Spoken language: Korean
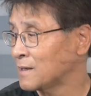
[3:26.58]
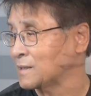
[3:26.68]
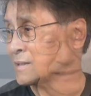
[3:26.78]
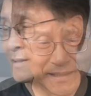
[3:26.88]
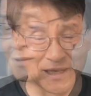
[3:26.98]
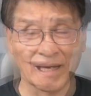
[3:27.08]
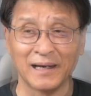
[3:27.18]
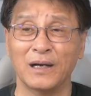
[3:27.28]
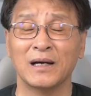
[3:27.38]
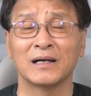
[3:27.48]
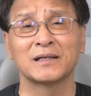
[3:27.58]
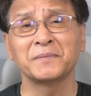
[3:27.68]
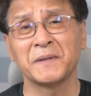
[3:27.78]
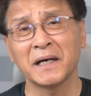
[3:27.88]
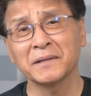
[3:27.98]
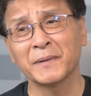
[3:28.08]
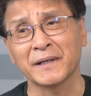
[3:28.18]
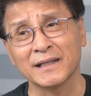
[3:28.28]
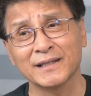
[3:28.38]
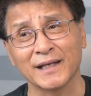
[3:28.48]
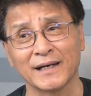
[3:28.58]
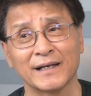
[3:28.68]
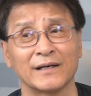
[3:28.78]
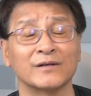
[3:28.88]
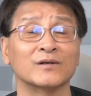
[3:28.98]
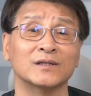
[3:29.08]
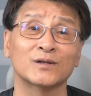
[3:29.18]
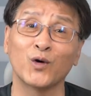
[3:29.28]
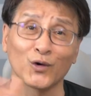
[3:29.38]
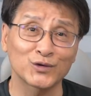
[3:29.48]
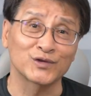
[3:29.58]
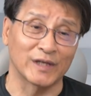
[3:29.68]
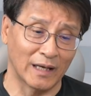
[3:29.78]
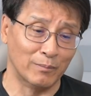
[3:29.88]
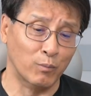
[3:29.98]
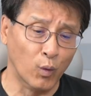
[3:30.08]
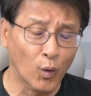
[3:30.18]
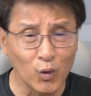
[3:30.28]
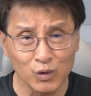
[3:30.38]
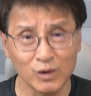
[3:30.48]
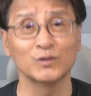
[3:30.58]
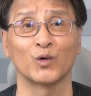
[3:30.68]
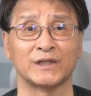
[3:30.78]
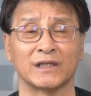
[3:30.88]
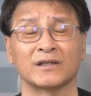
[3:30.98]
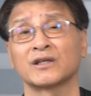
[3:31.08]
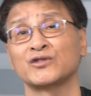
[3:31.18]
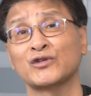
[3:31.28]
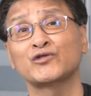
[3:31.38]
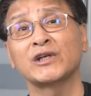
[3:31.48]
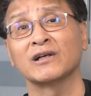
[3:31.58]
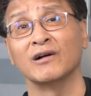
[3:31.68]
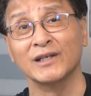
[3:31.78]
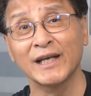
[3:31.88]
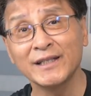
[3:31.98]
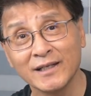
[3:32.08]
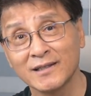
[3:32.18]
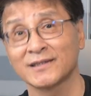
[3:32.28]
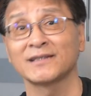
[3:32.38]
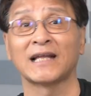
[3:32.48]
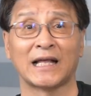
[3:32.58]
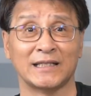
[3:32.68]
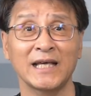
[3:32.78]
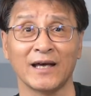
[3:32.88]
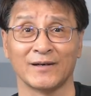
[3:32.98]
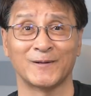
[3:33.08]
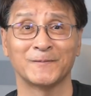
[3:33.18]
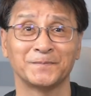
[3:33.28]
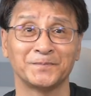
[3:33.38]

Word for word: 근데 그 비아타라타라는 그 코스에 모든 곳이 그렇게 쇠줄이 걸려 있는 것은 아니에요.